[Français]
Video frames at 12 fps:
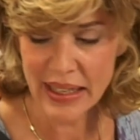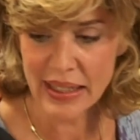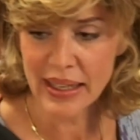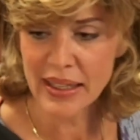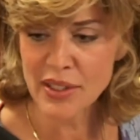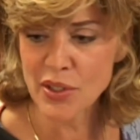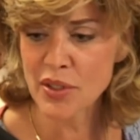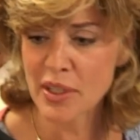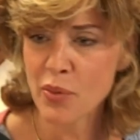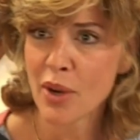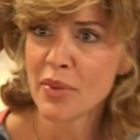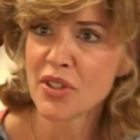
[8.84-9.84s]

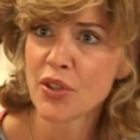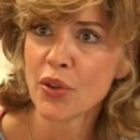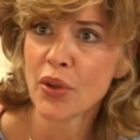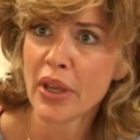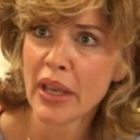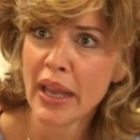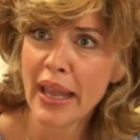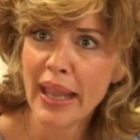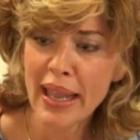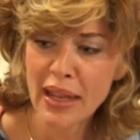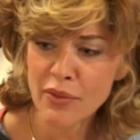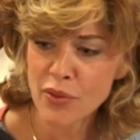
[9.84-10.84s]
Excusez-moi, monsieur.
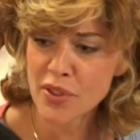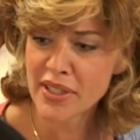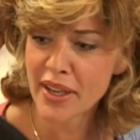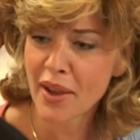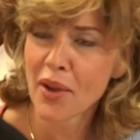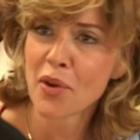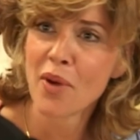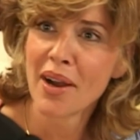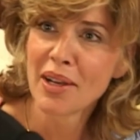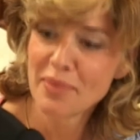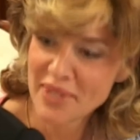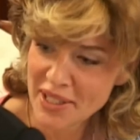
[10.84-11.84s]
Elle vous sert à
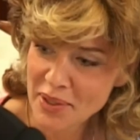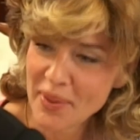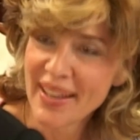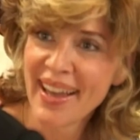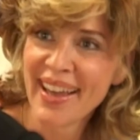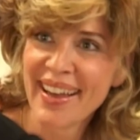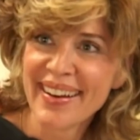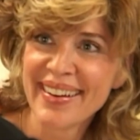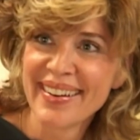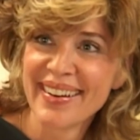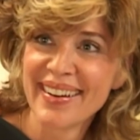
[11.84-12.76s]
quoi, la petite cuillère